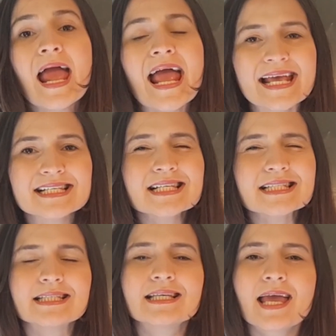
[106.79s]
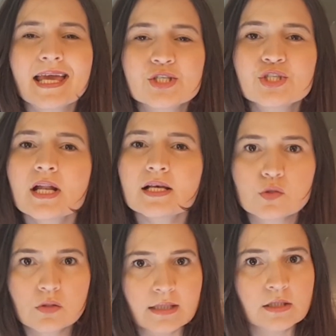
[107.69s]
essa sim é
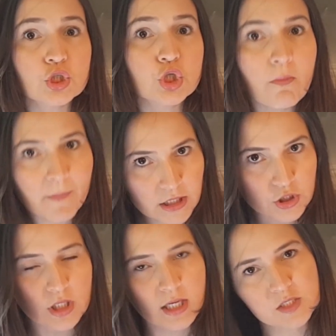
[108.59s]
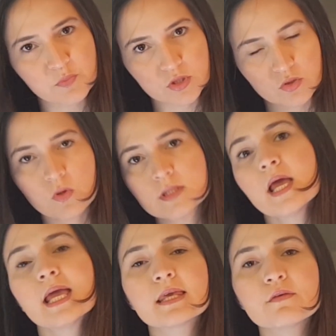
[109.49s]
direcionada somente àquelas pessoas
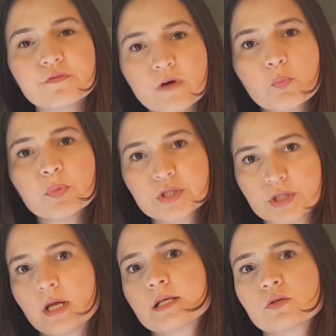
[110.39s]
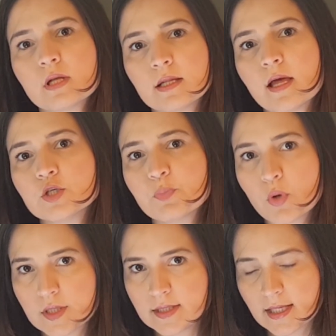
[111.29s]
que vão pedir a nacionalidade por
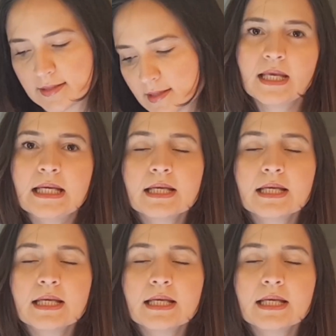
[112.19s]
residência.